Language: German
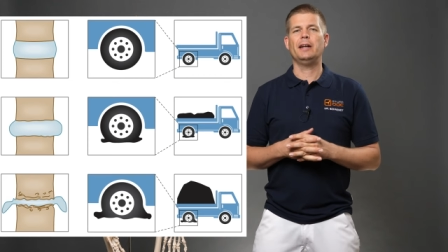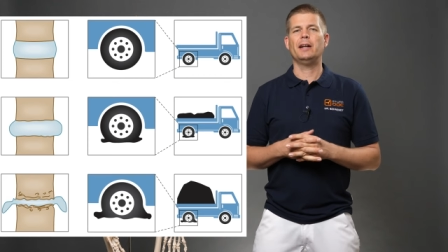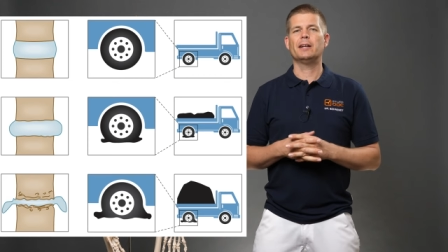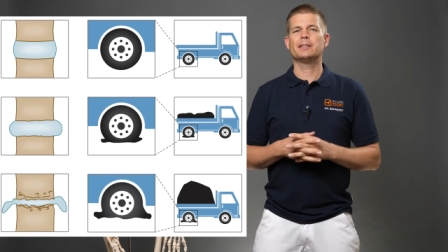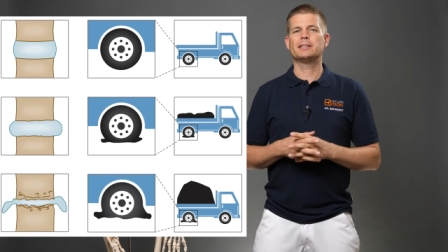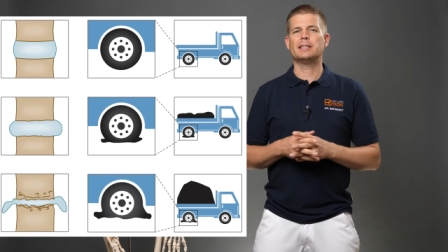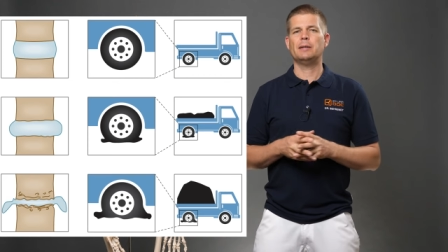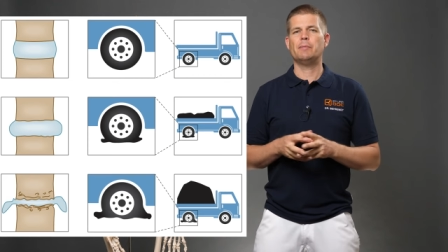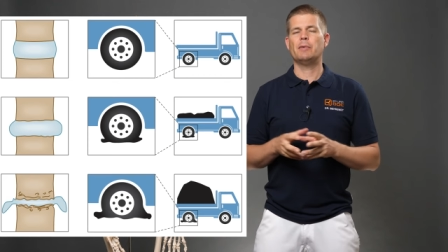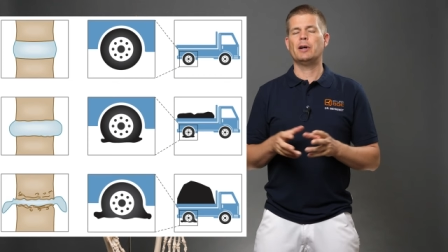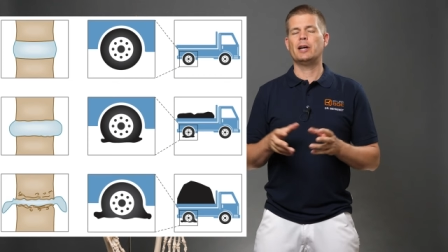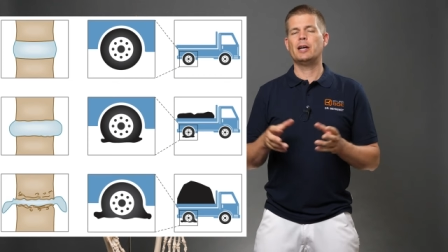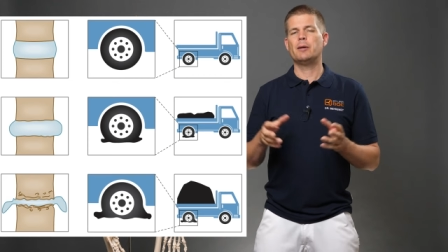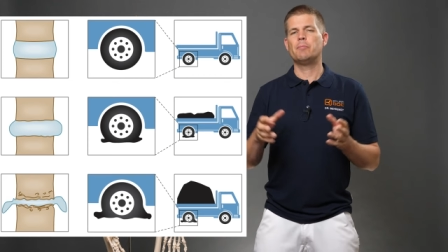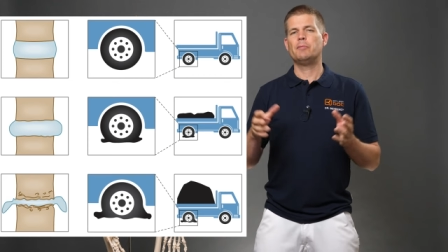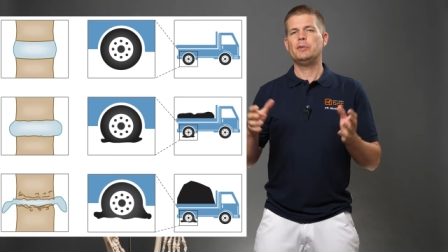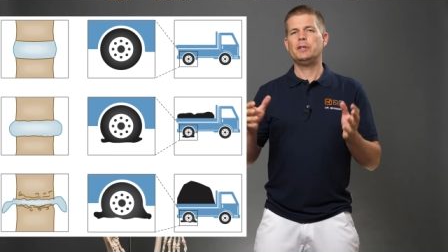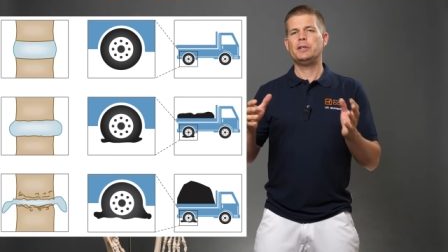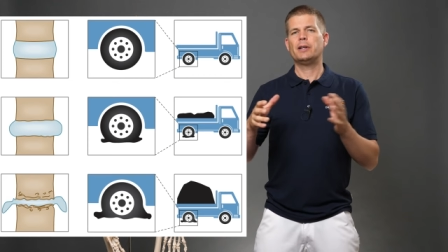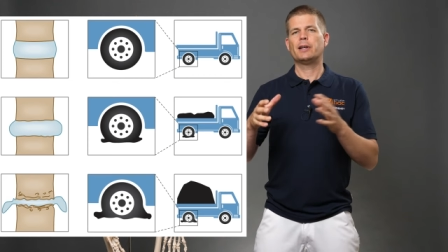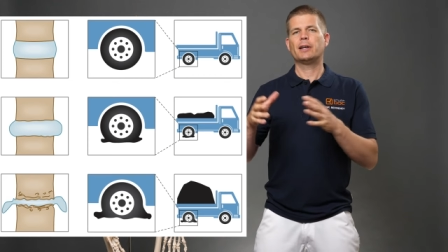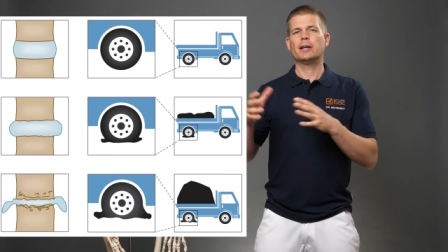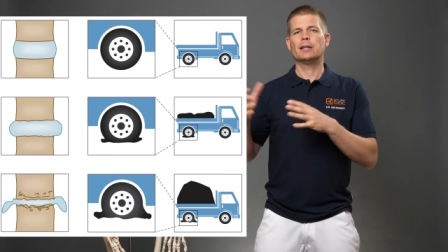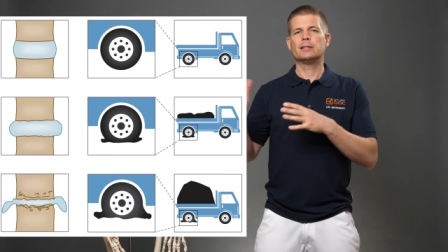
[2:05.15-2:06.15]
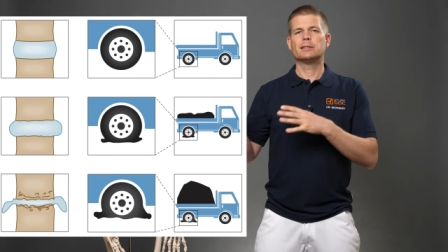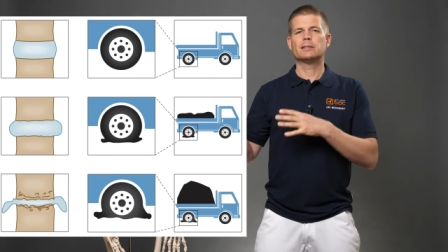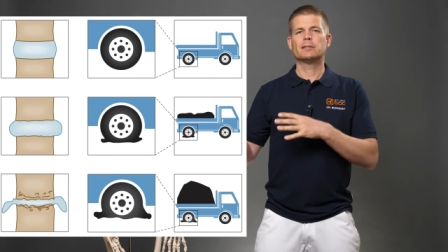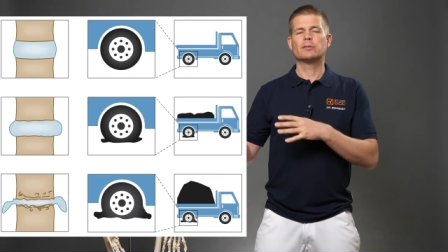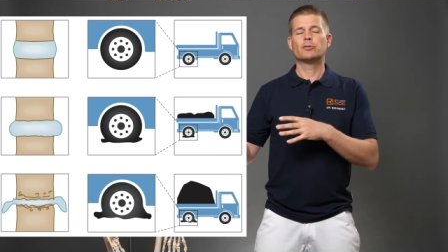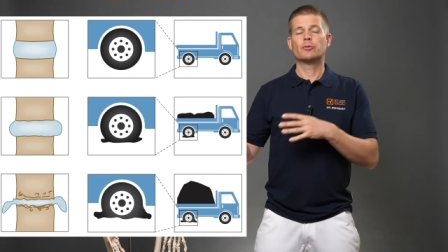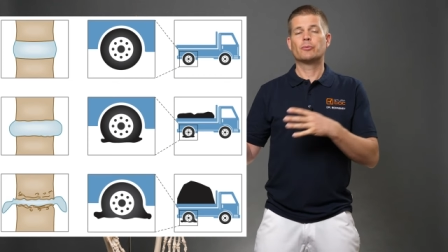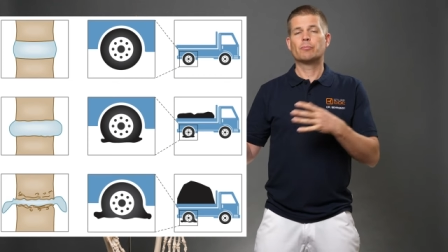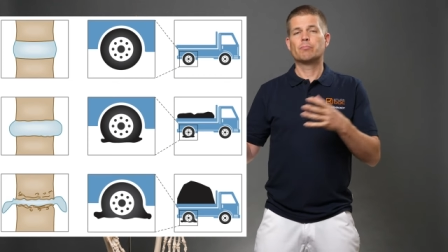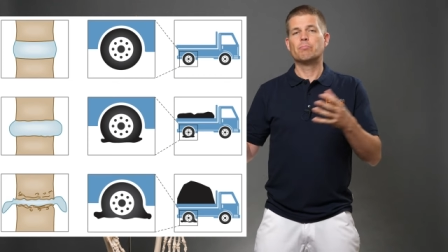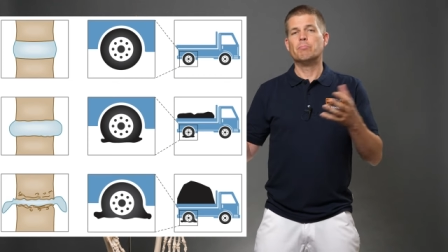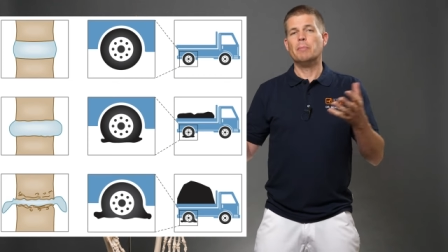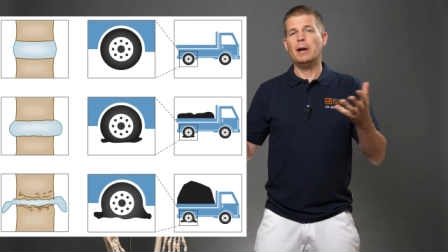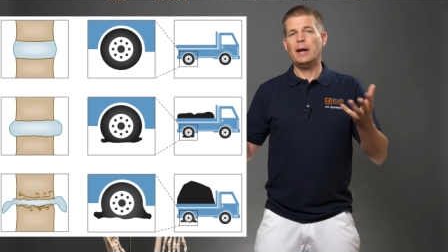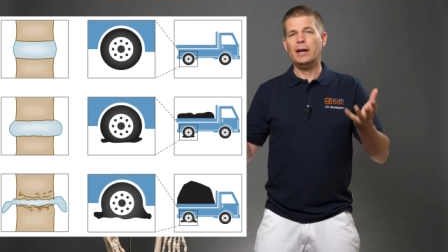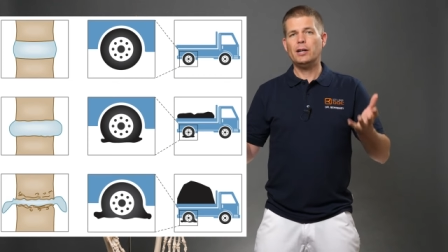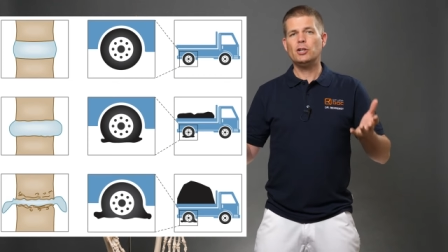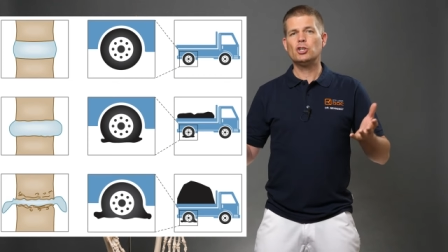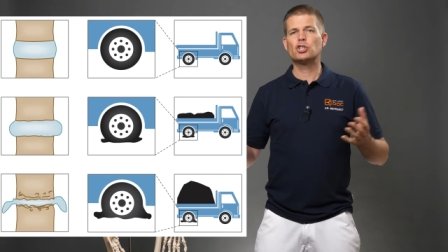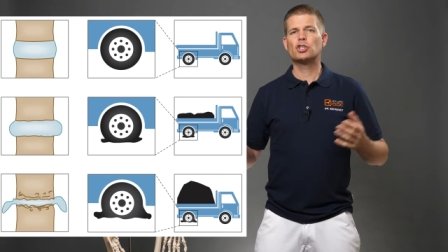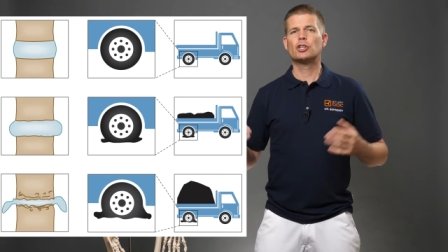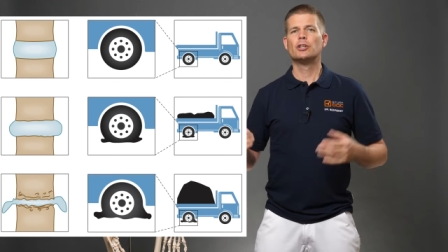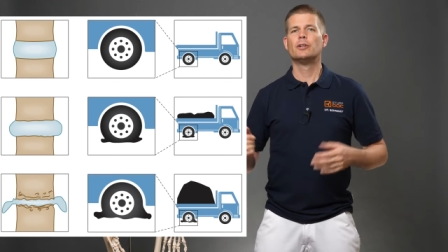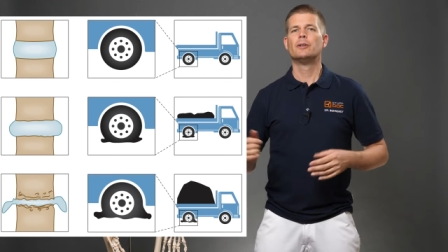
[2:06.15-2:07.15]
da sehen wir eben nicht den ganzen
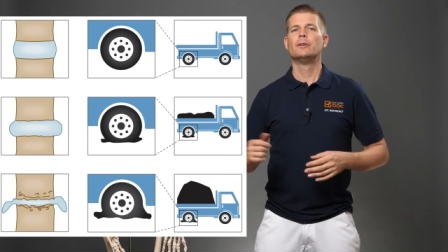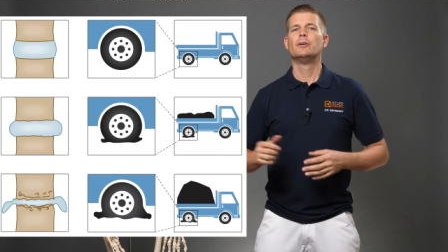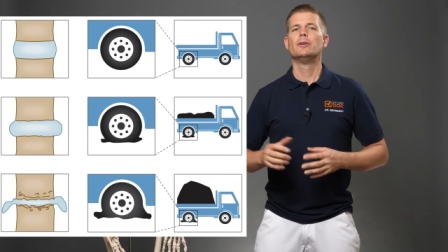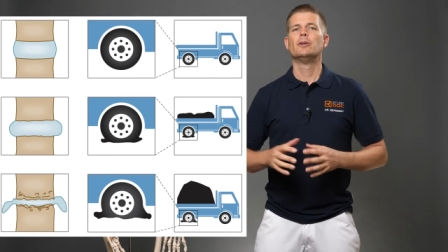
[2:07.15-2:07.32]
Mensch